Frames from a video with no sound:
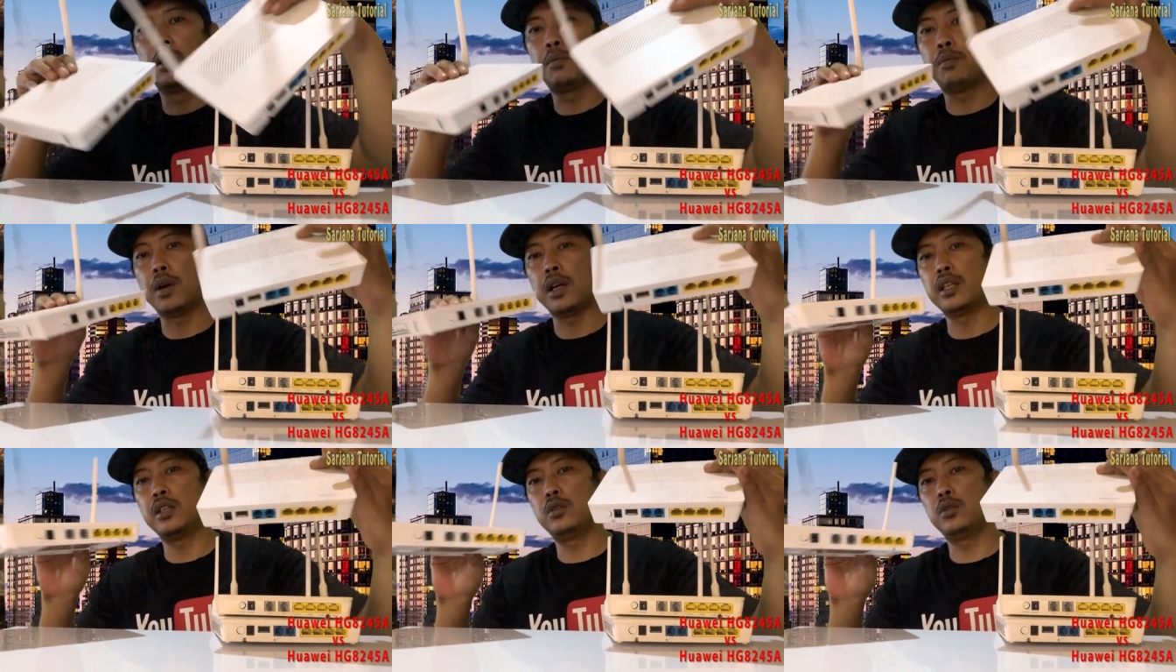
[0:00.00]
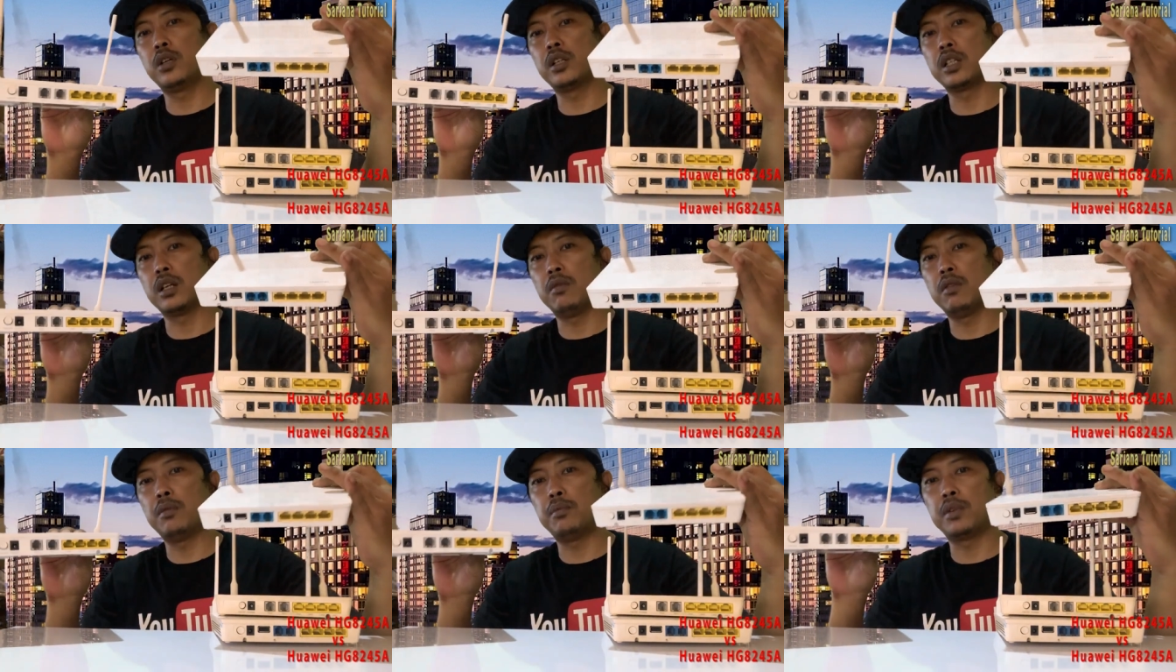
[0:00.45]
depannya
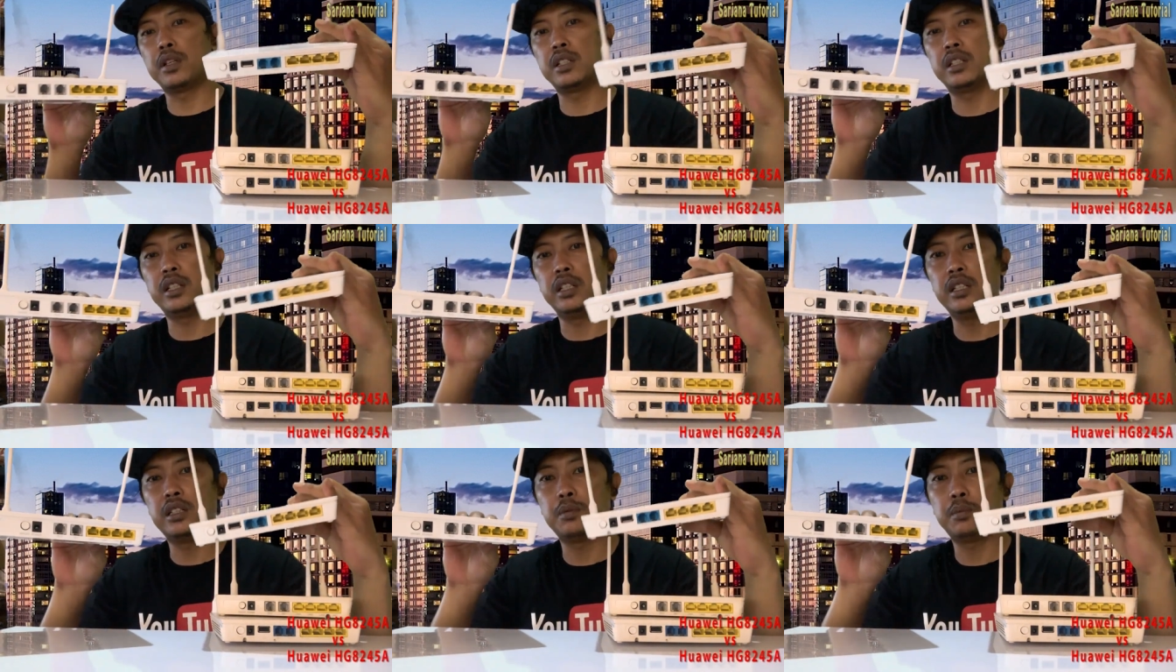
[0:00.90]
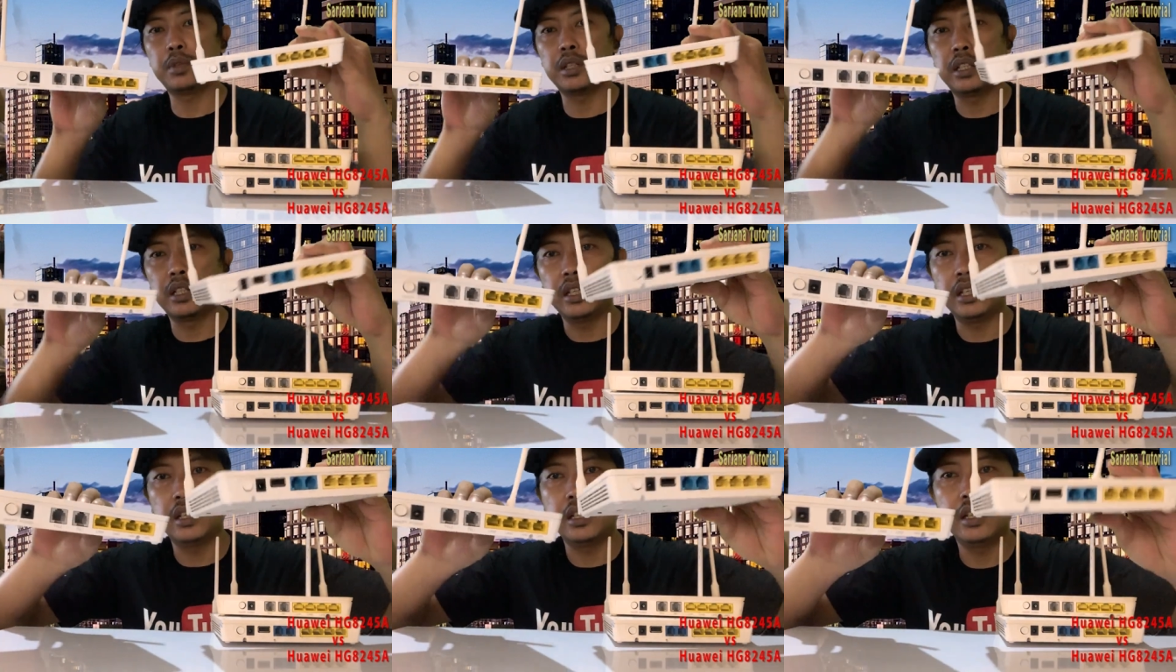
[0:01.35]
juga sama persis
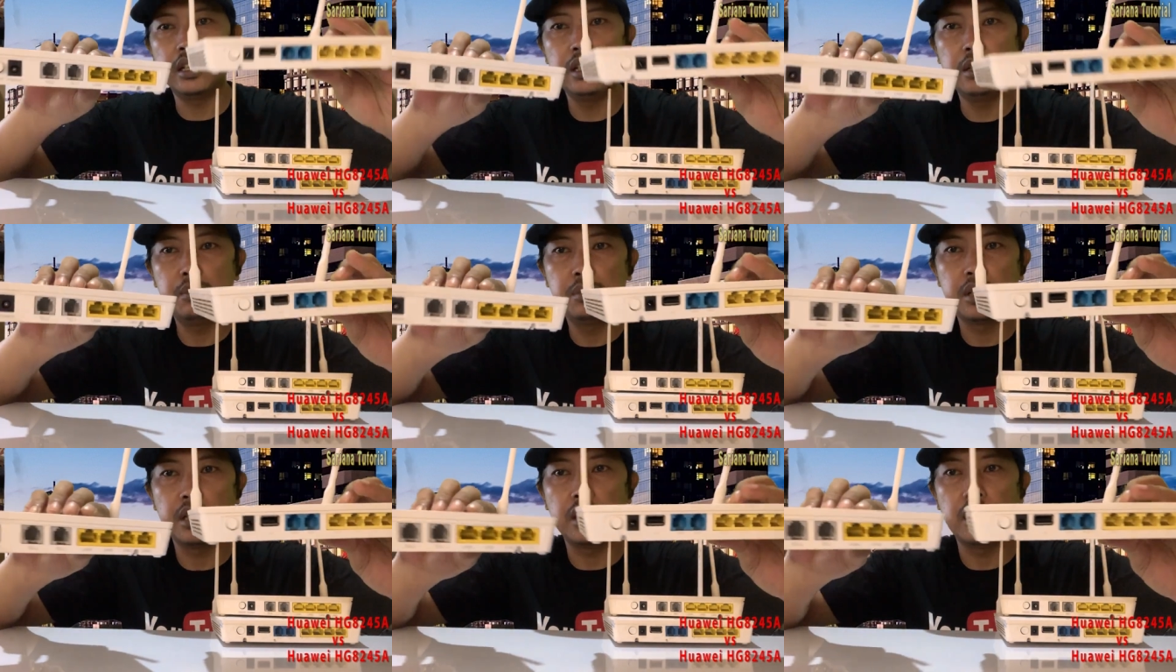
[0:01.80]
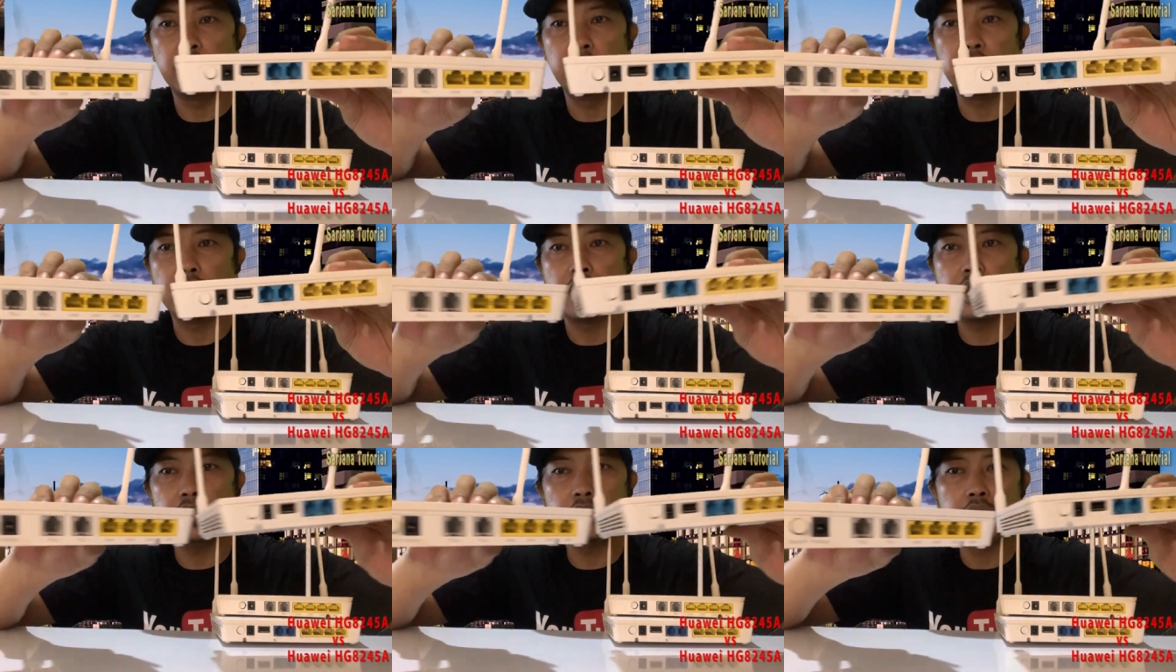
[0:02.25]
seperti ini bisa
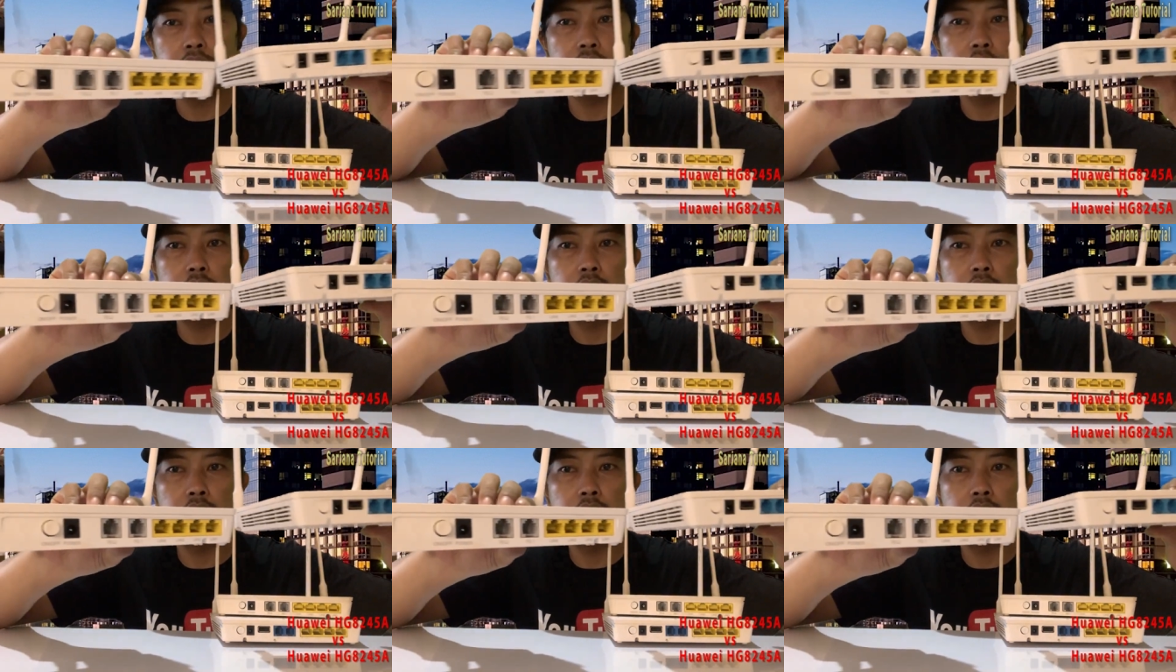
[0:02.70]
dilihat